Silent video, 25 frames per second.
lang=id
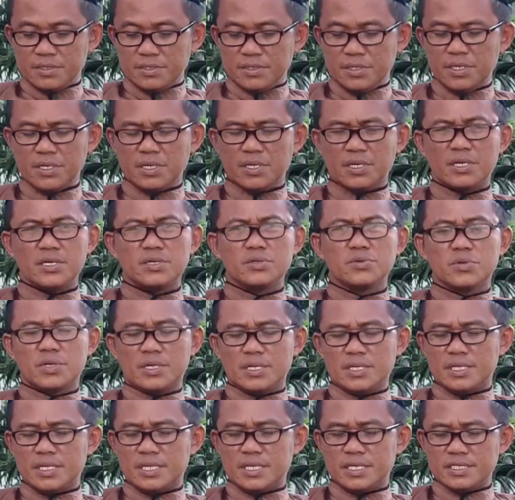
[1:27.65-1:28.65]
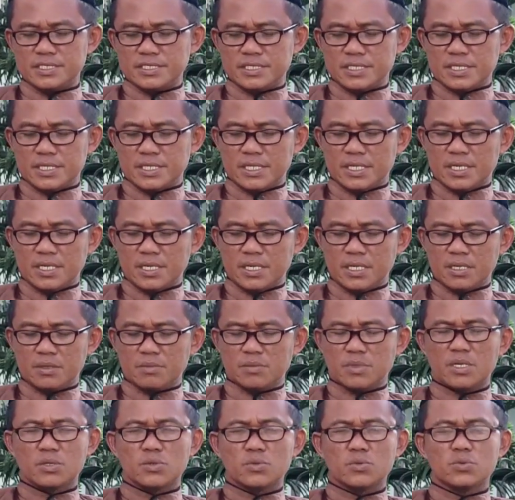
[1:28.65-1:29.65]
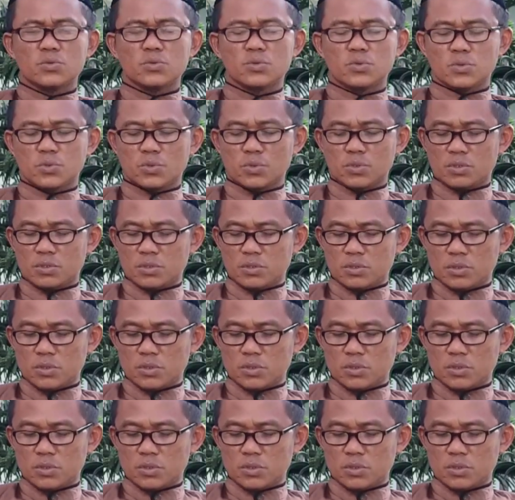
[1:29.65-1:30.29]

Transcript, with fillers: "Ya ayyuhallazina amanu